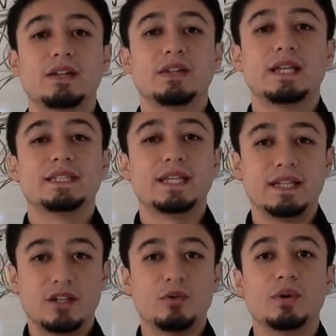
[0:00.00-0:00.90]
なので、ぜひ
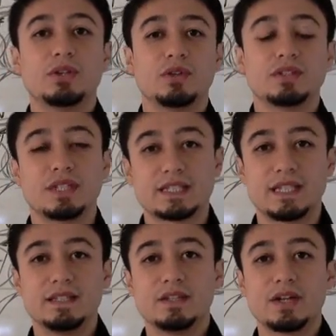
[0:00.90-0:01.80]
覚えておいてくださ
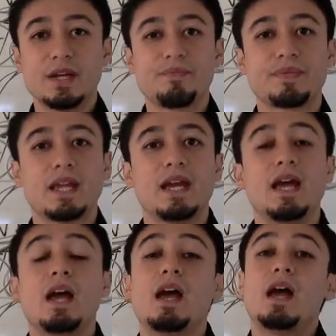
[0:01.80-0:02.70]
い。OK?
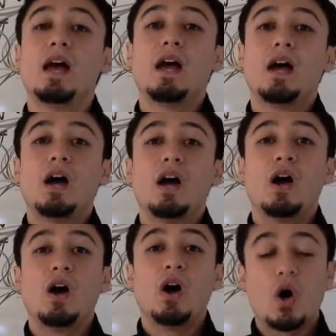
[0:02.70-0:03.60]

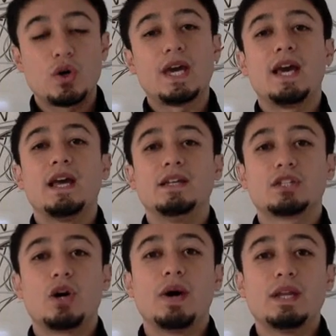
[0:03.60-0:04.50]
Okay,
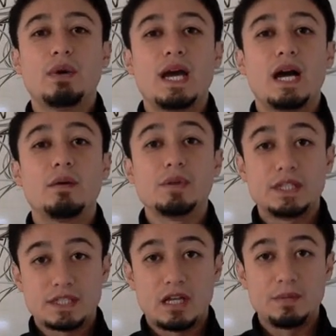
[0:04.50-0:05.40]
so anyway,、uh,
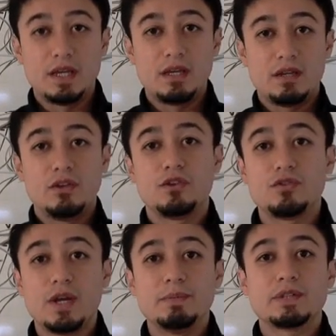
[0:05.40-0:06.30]
please tell me your
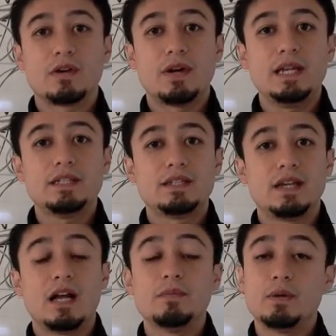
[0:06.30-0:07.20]
dreams, alright?
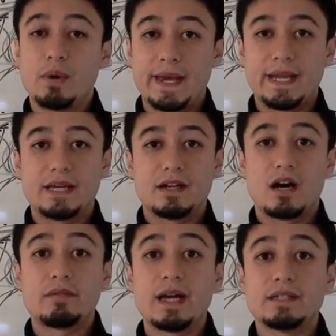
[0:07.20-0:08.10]
I'll be waiting.
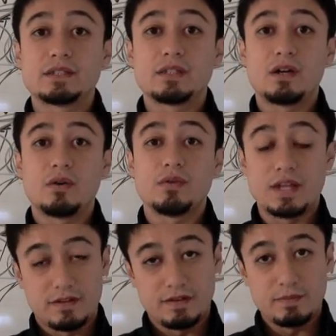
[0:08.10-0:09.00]
Alright, so
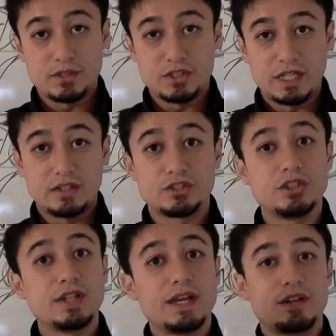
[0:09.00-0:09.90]
thank you very much and I'll
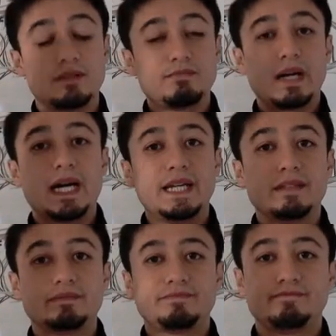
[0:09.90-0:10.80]
see you later.
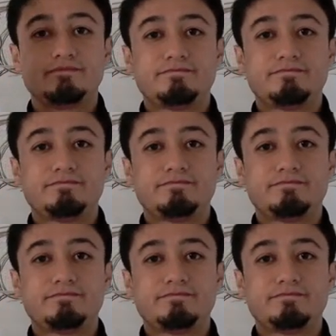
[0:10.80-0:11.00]
Bye!